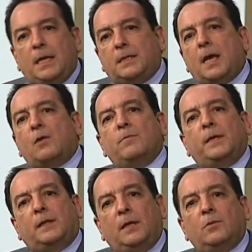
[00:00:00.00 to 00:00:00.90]
Y se ha
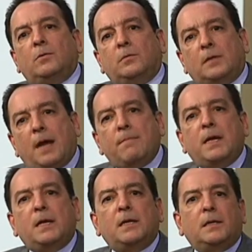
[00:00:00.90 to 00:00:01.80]
convertido
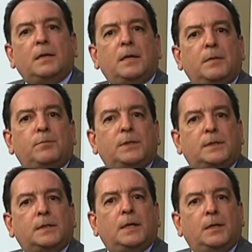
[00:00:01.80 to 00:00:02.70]
Cámara
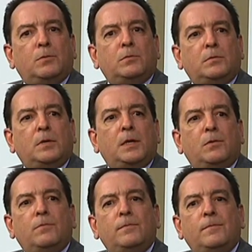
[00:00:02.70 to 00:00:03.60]
pues, en, un,
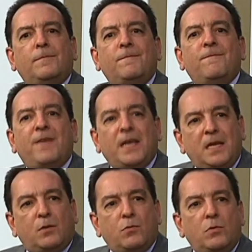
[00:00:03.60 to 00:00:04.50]
en un
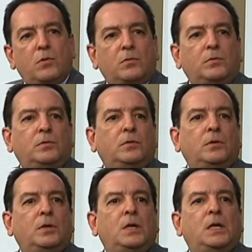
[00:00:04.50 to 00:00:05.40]
vehículo
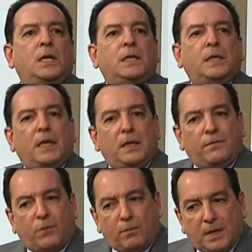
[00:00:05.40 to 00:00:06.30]
de
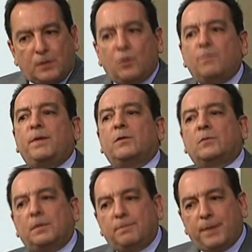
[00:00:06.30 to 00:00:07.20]
información,
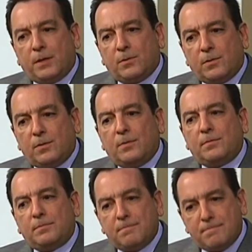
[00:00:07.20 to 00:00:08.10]
pero,
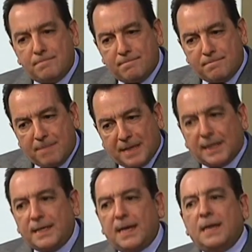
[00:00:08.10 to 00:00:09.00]
pero mm,
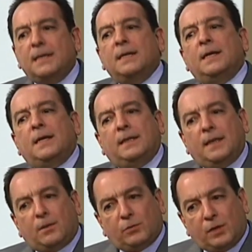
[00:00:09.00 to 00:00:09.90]
más allá
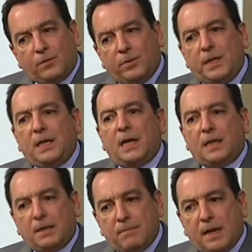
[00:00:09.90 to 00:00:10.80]
de contribuir a
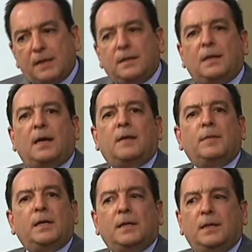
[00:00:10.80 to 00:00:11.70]
la imagen de la
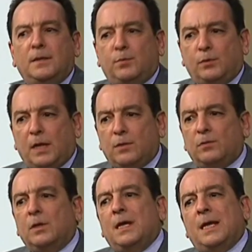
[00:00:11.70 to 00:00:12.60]
Cámara de Diputados,